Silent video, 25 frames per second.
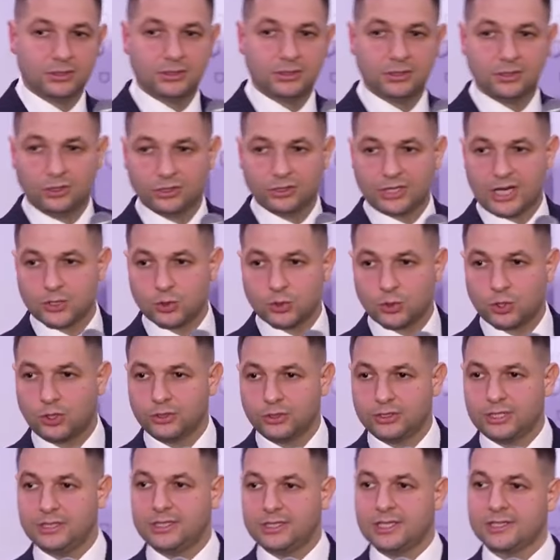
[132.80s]
y, od razu
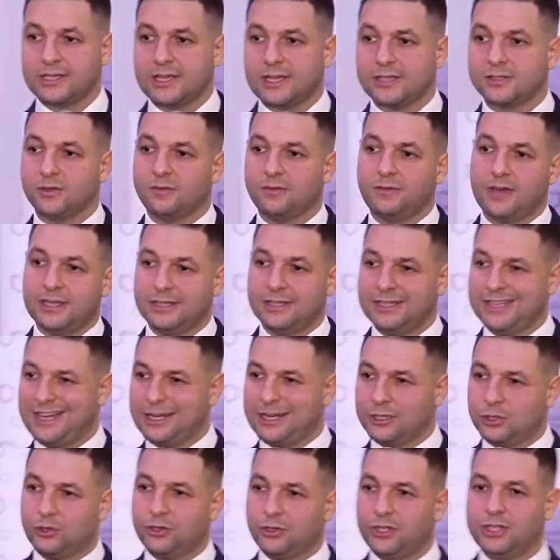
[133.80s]
kontent jest kasowany,
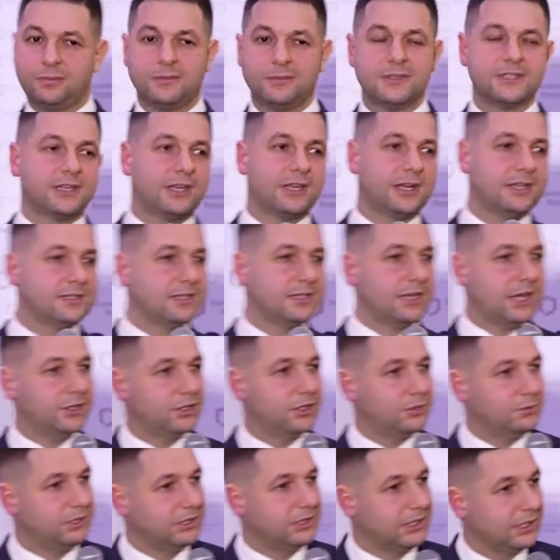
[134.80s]
algorytmy
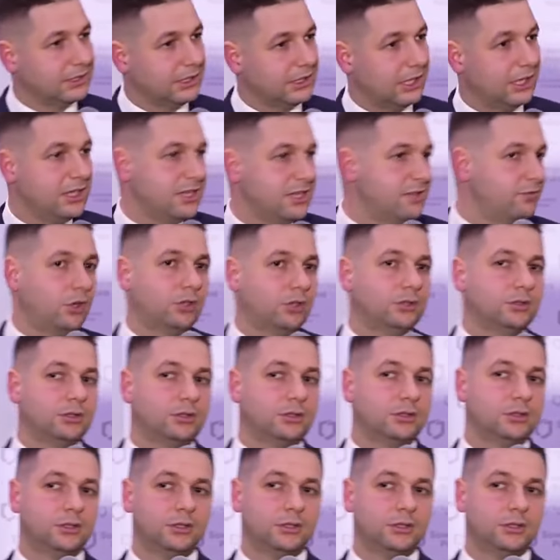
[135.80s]
skręcają i tak dalej. Nie wolno.